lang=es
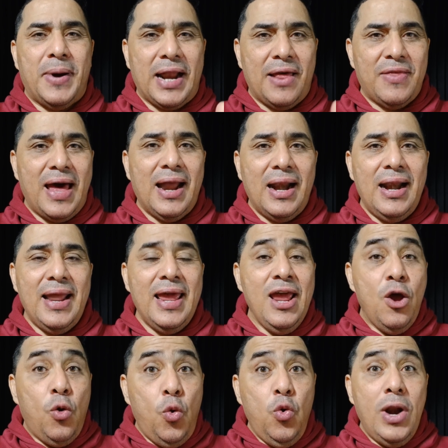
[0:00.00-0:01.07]
para
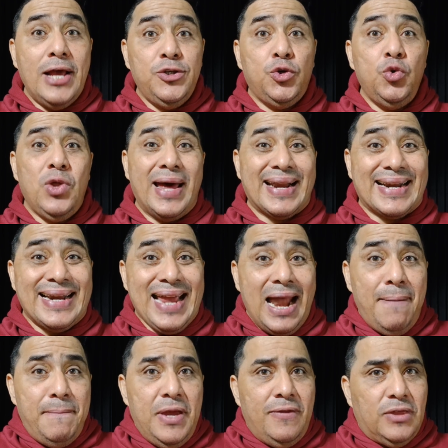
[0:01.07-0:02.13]
darle una ayuda
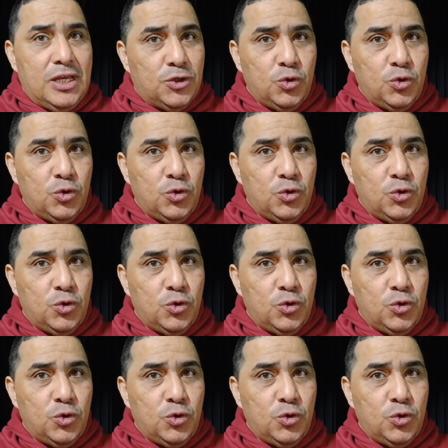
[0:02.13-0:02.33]
realmente